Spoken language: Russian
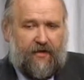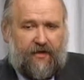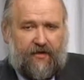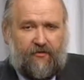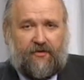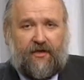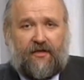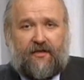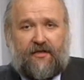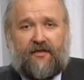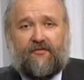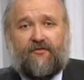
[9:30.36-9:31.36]
И вот
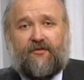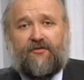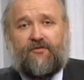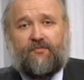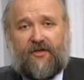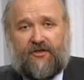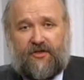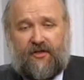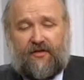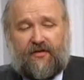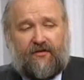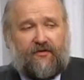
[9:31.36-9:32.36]
тогда-то вот
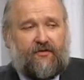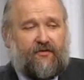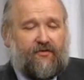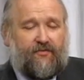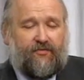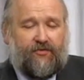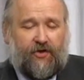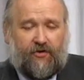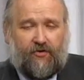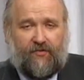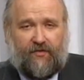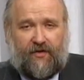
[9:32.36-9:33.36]
почти э, в
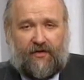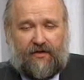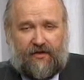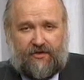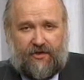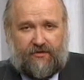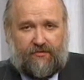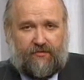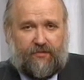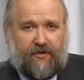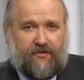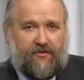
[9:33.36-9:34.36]
таком виде, как сейчас он
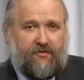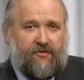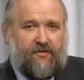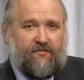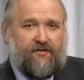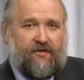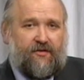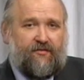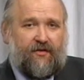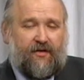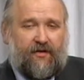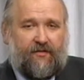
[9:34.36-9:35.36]
произносится в
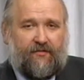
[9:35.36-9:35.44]
церквях и